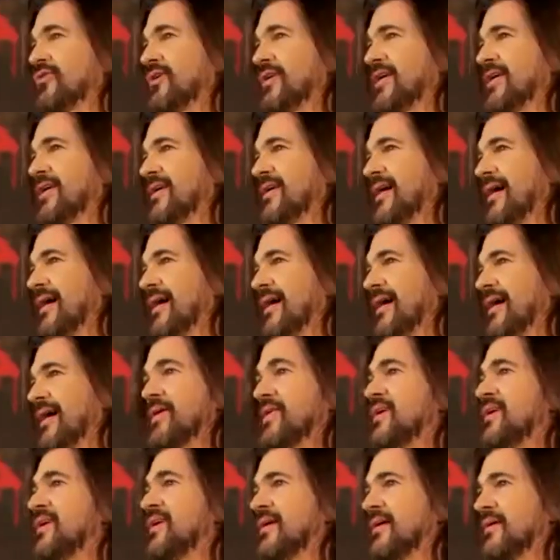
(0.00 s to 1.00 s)
eh, a mi
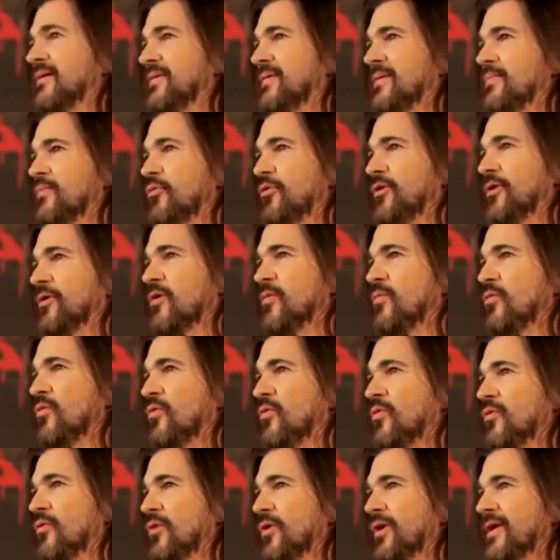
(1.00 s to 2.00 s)
medida y poder
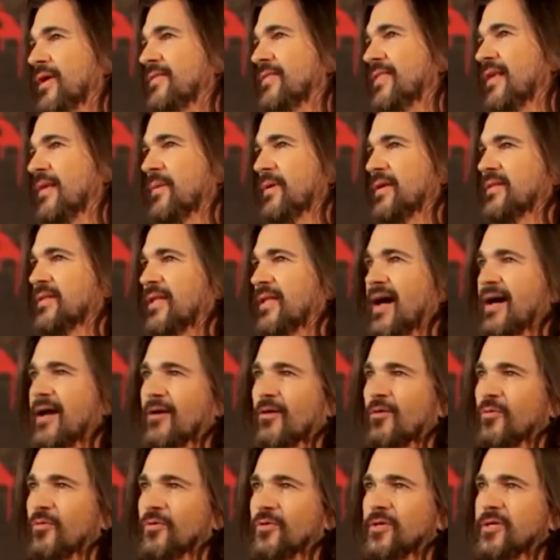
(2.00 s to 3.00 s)
como
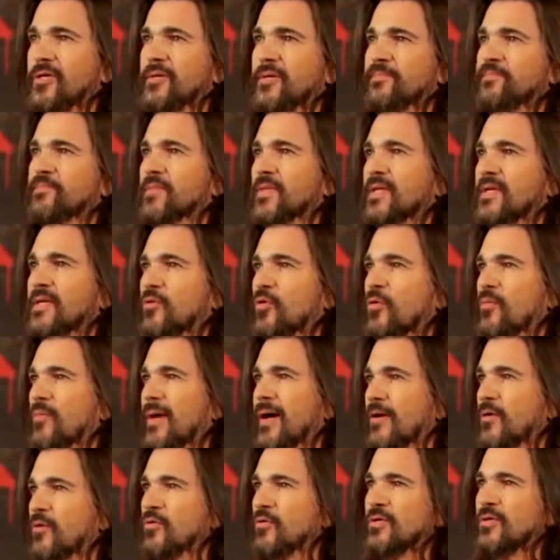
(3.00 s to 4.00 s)
reinterpretarlo y
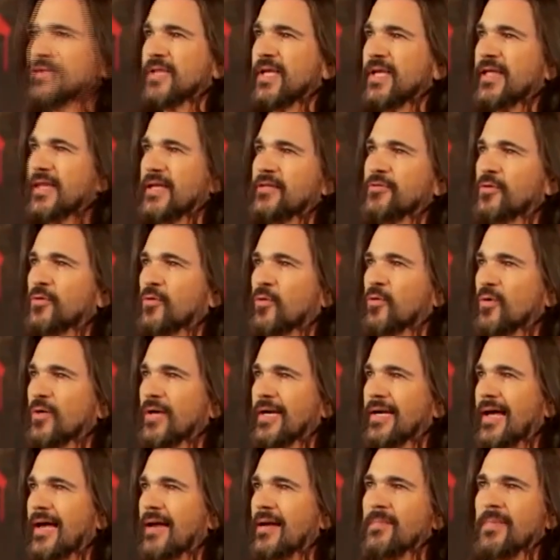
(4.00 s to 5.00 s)
tomarlo desde adentro con
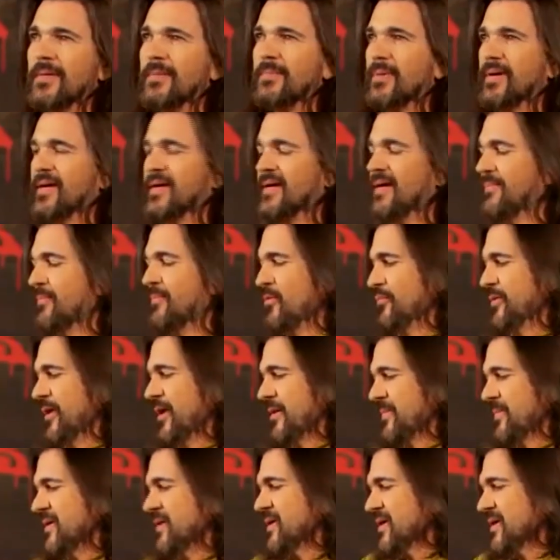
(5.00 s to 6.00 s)
el alma para
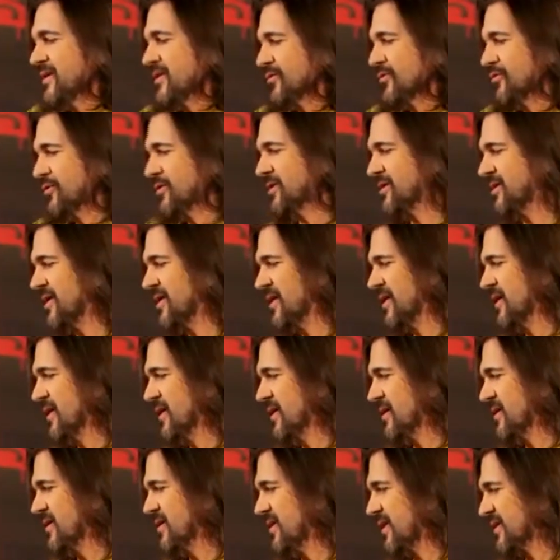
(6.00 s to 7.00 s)
apropiarme de eso y,
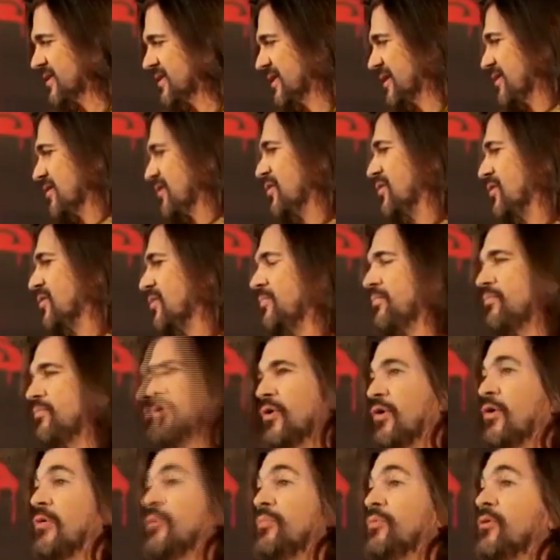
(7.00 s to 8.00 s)
hacerlo
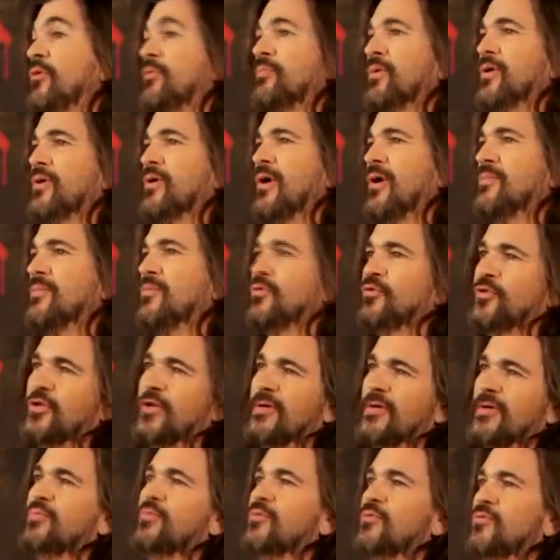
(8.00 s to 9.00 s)
propio, pero al mismo
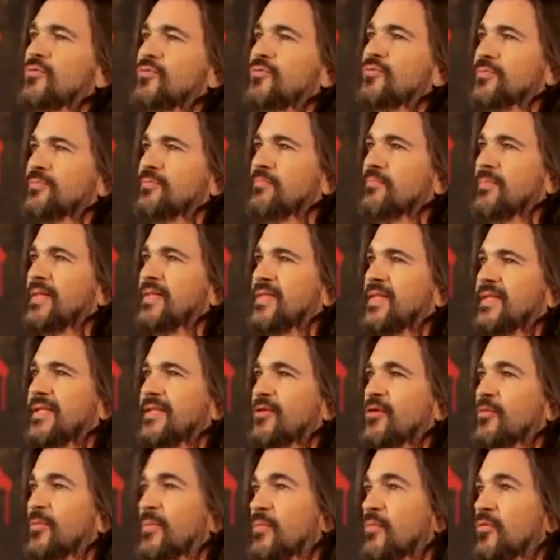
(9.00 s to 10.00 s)
tiempo pues,
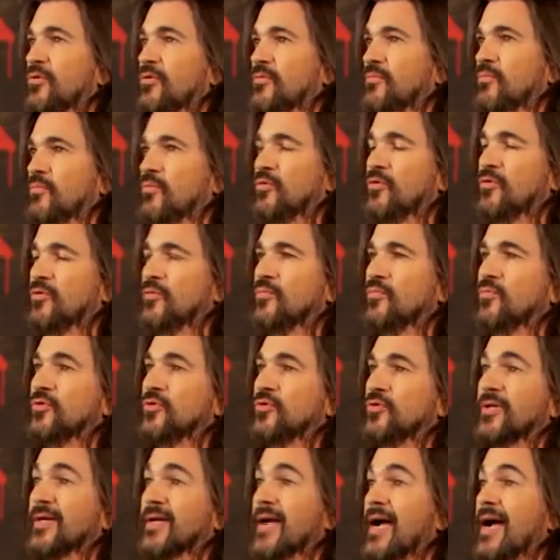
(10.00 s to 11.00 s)
manteniéndome muy, muy,
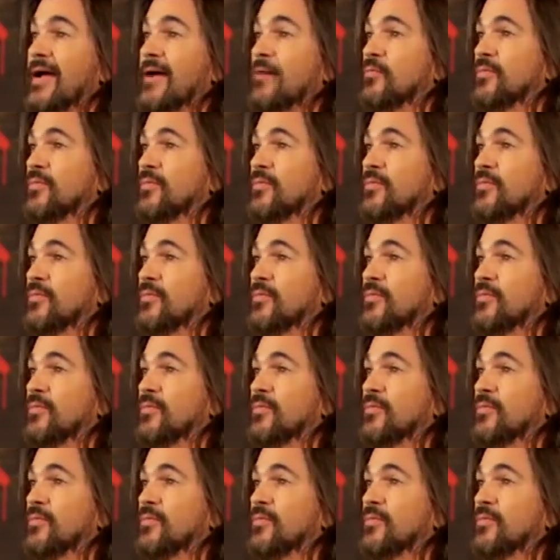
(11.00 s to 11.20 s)
cercano